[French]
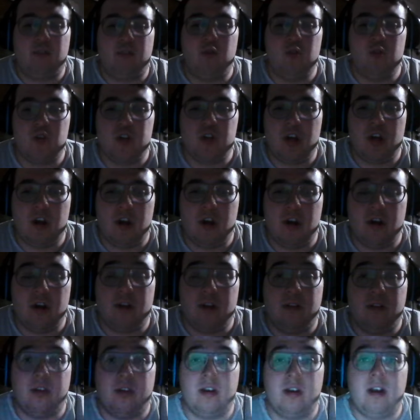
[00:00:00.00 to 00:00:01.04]
tout
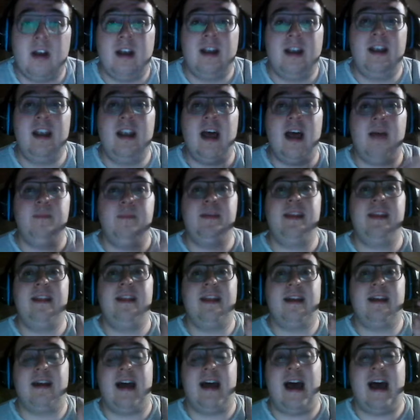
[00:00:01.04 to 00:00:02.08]
jeune, La mine...